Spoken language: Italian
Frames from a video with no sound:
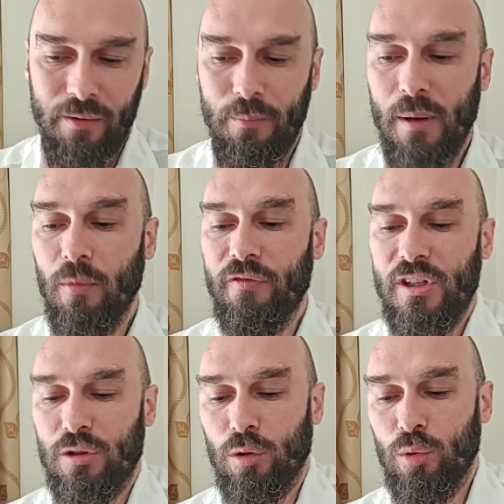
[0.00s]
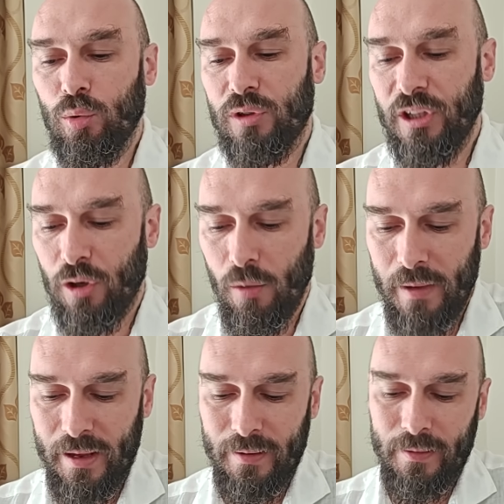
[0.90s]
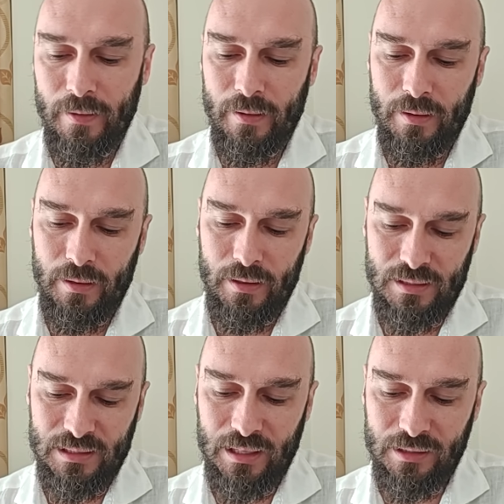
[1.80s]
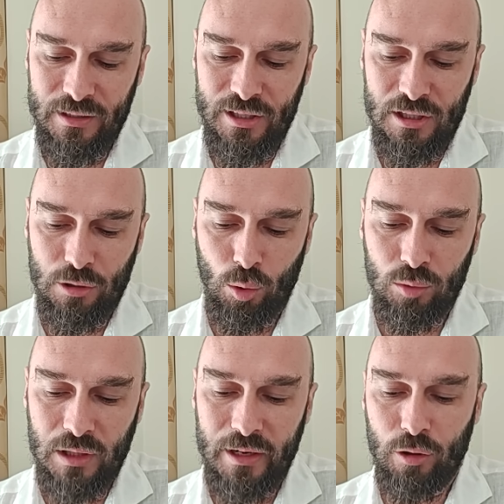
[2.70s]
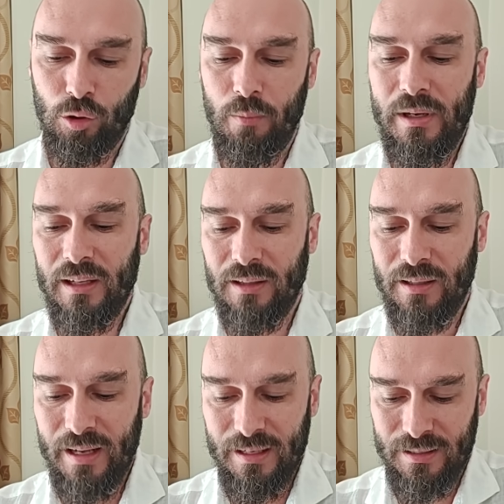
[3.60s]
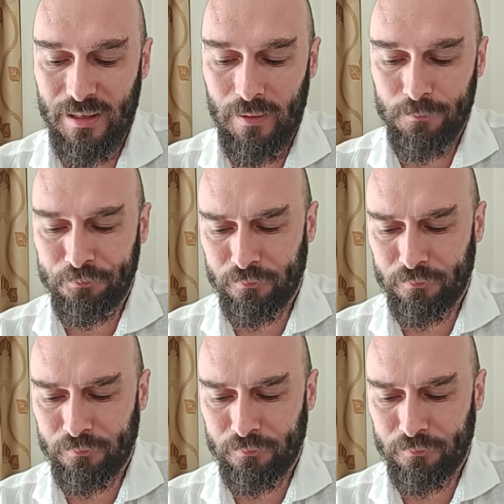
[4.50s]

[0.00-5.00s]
Abbiamo visto tutti come è stata distrutta l'economia tedesca.